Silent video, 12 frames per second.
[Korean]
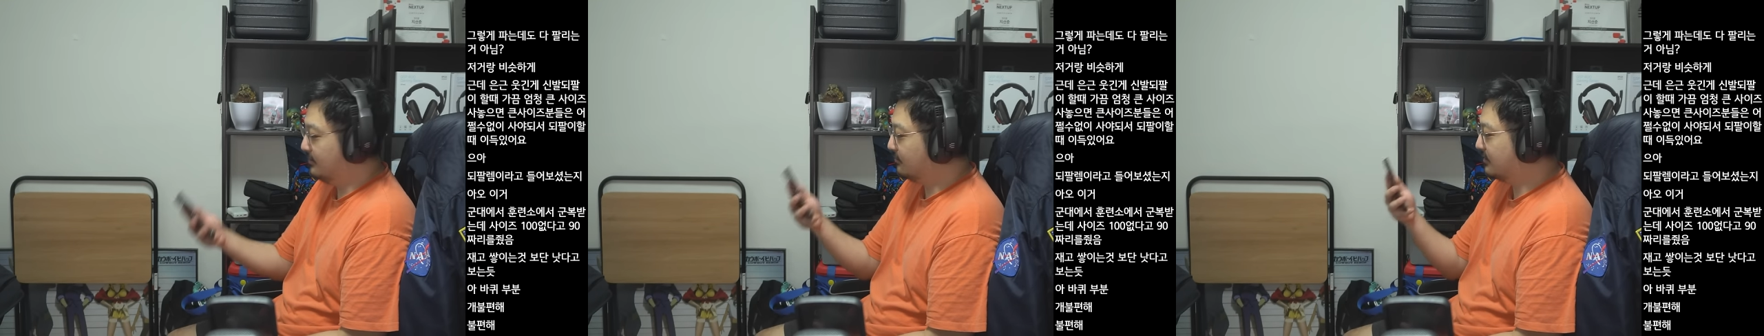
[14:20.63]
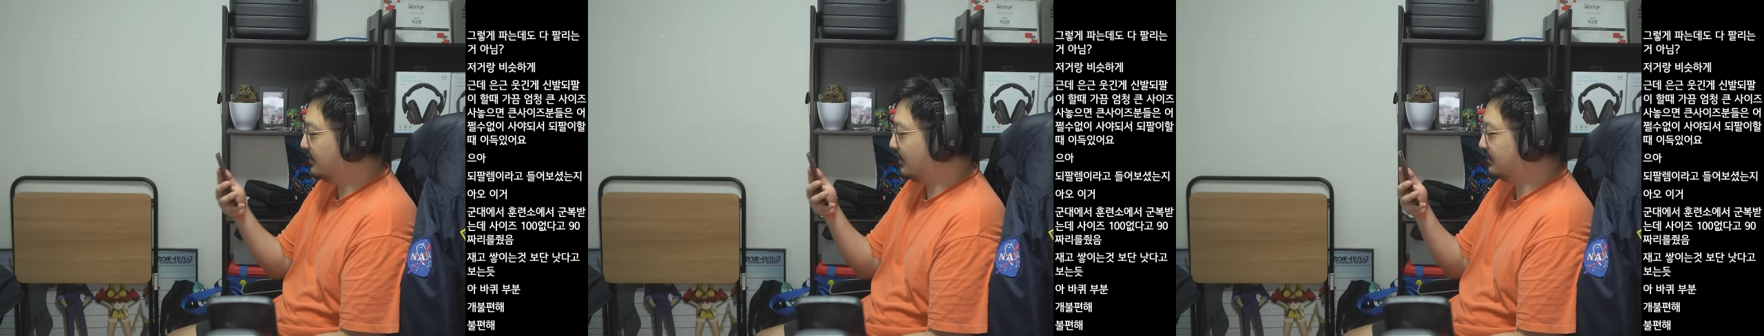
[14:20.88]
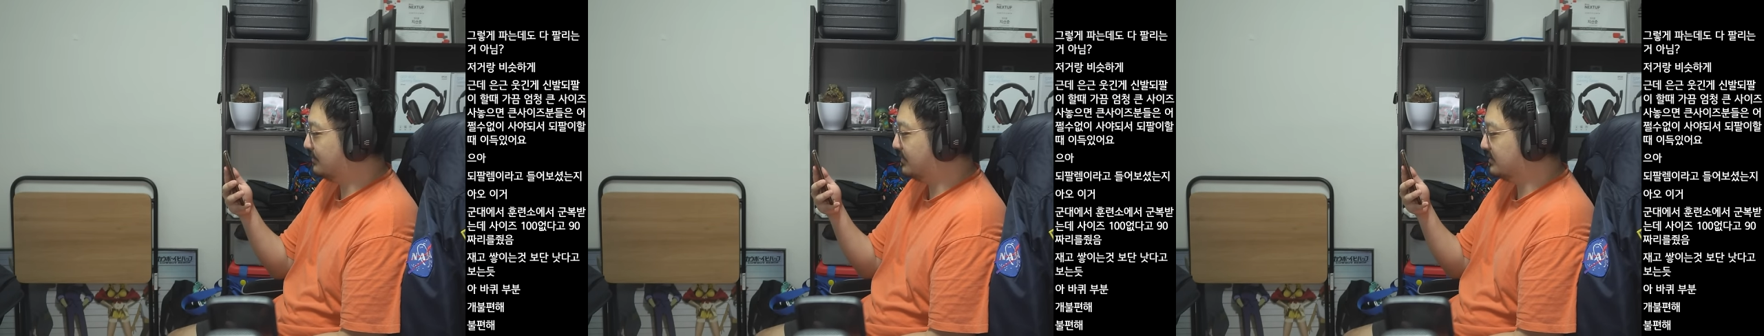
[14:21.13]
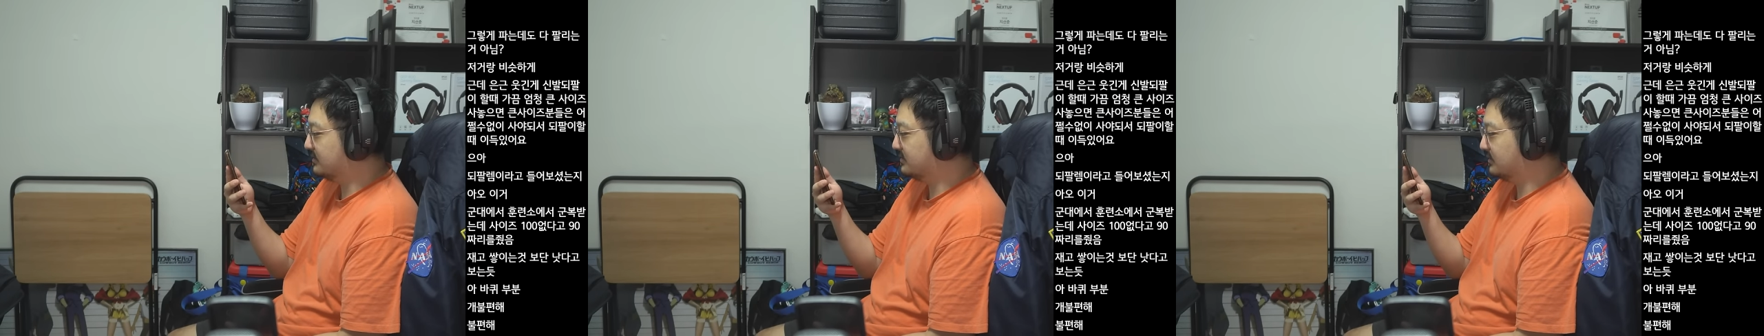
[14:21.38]
이렇게 한단
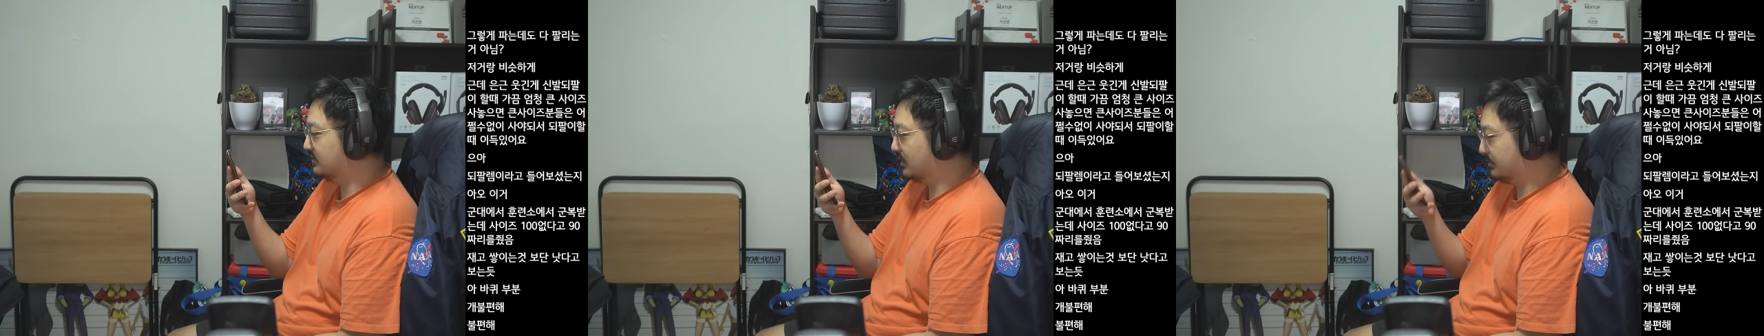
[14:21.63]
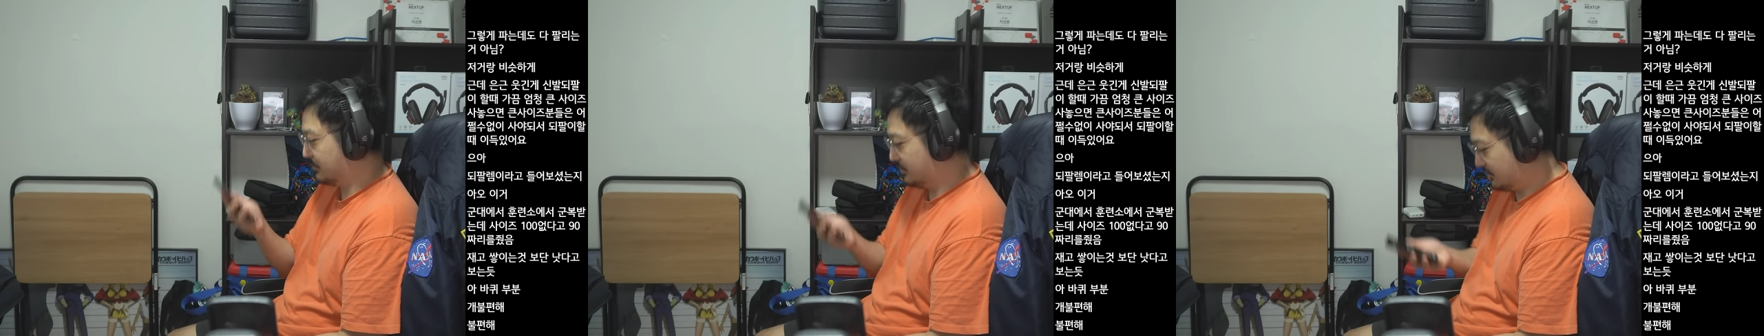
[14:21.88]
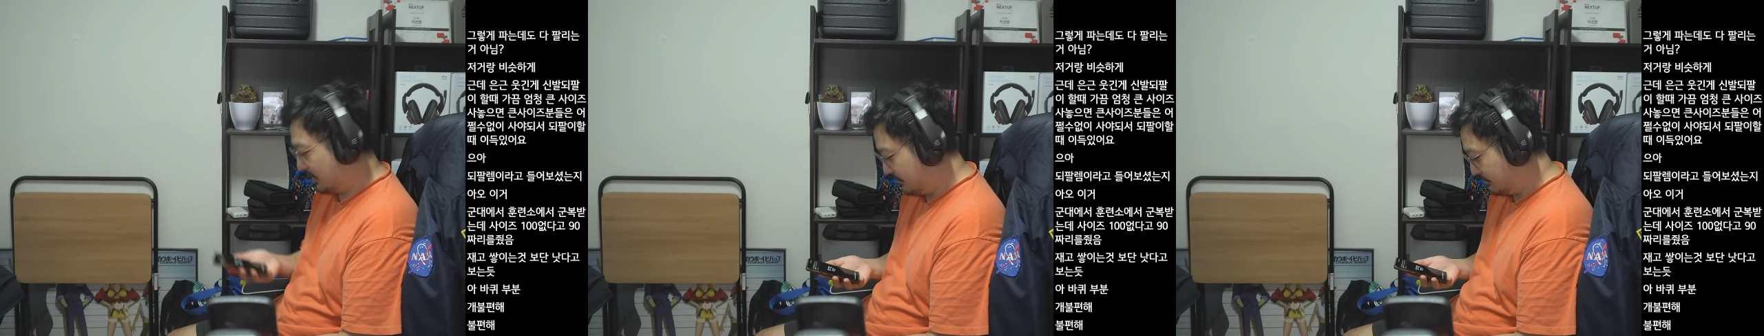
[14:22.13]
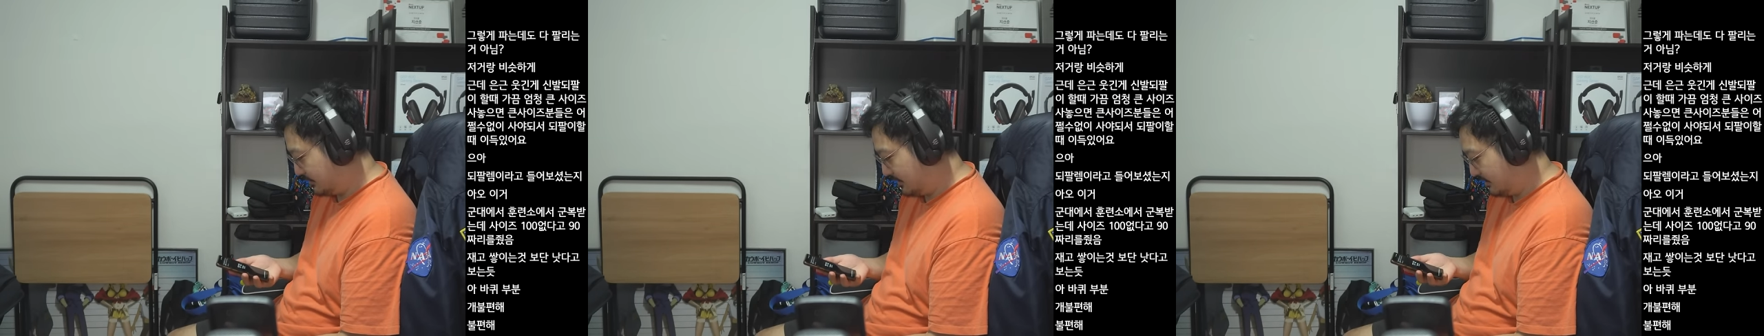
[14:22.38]
말이지. 아니면 이렇게
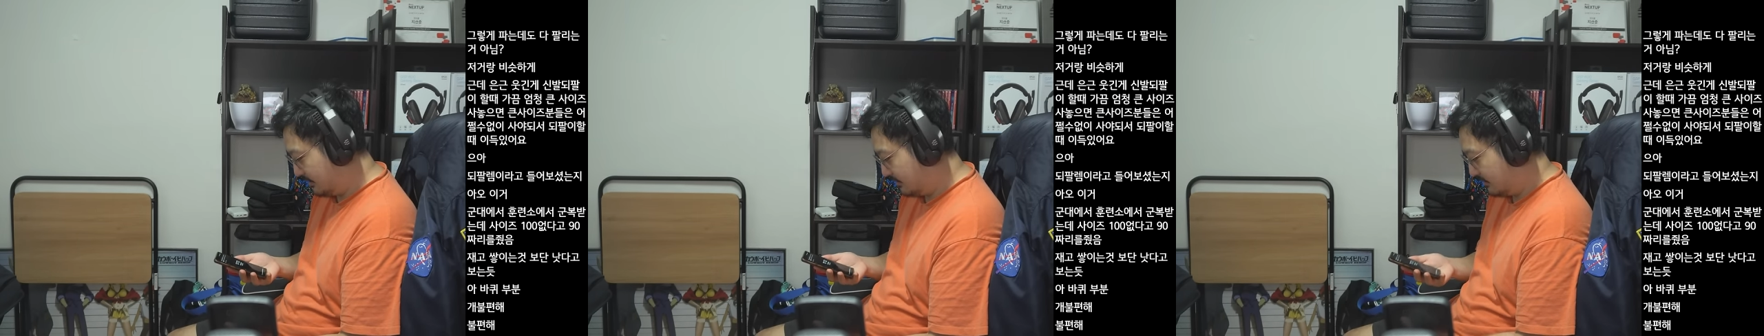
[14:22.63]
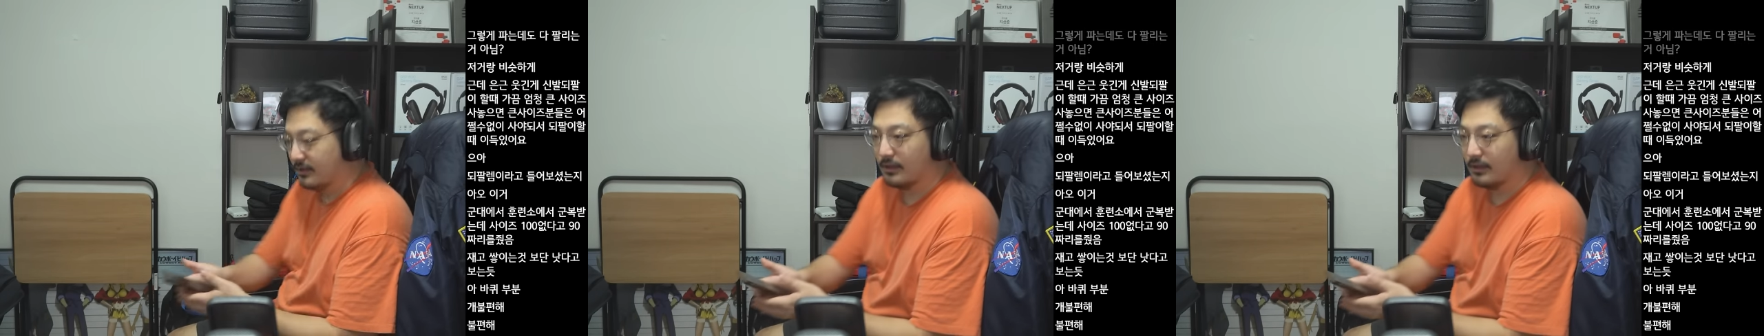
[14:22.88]
하거나.